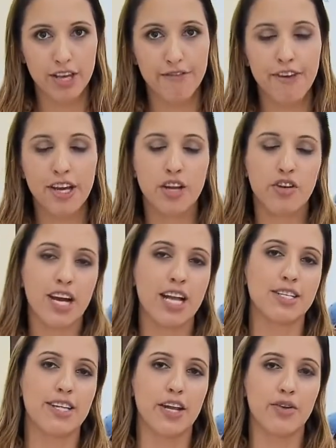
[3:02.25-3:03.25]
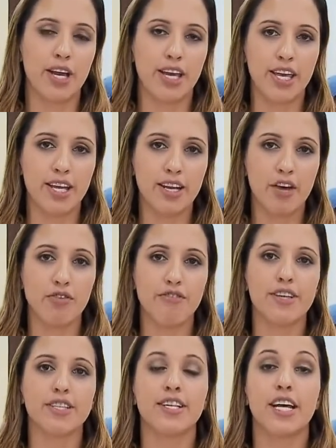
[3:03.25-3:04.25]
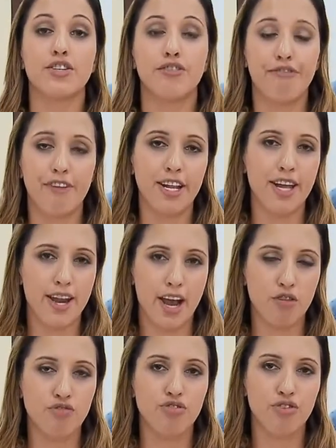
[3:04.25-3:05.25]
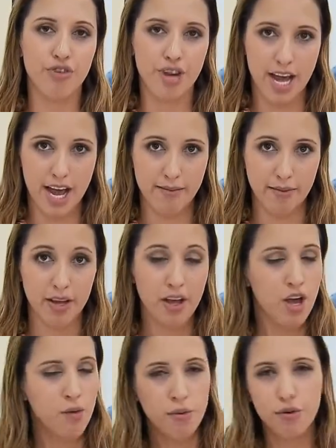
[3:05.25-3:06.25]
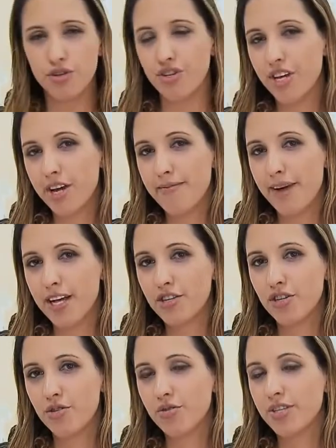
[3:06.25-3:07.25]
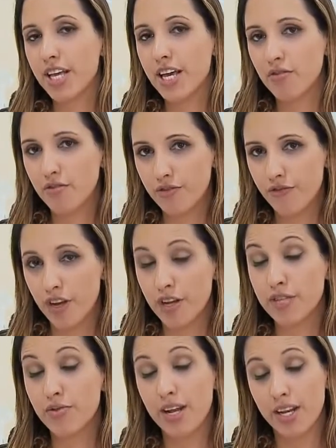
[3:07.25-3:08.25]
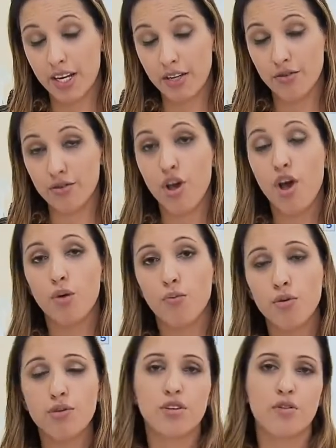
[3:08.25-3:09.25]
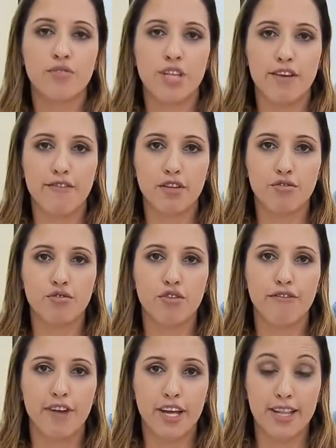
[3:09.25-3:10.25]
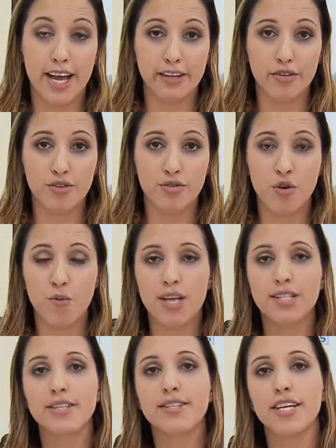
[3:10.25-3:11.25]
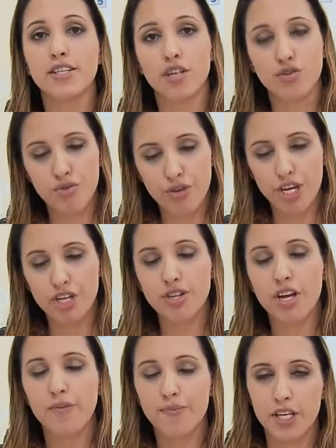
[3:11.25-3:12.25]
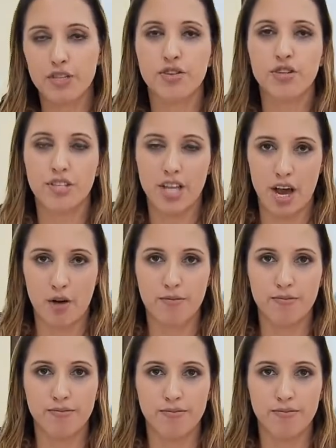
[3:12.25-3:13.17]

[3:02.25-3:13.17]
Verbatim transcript: e fica localizado aqui na Universidade Federal de Roraima. Por dia, mais de 200 venezuelanos buscam serviços ofertados como assistência jurídica e social